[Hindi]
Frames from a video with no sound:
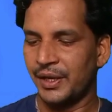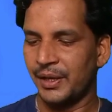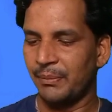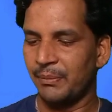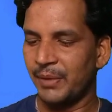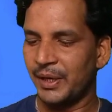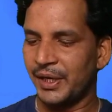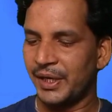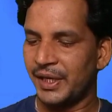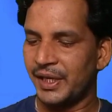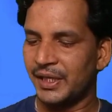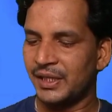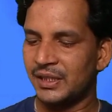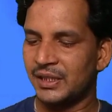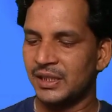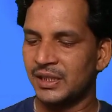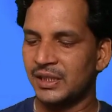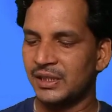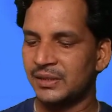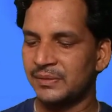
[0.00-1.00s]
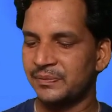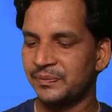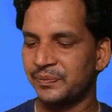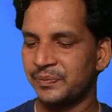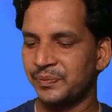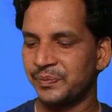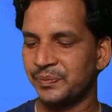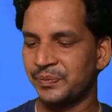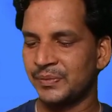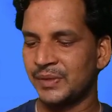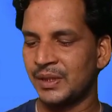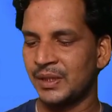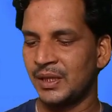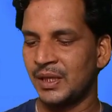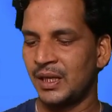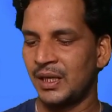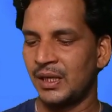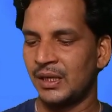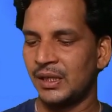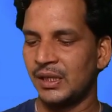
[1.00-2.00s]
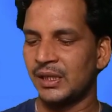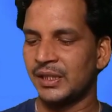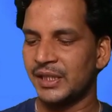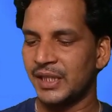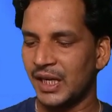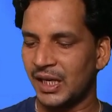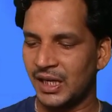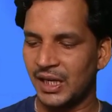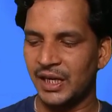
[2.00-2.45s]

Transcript: नंबर एक क्या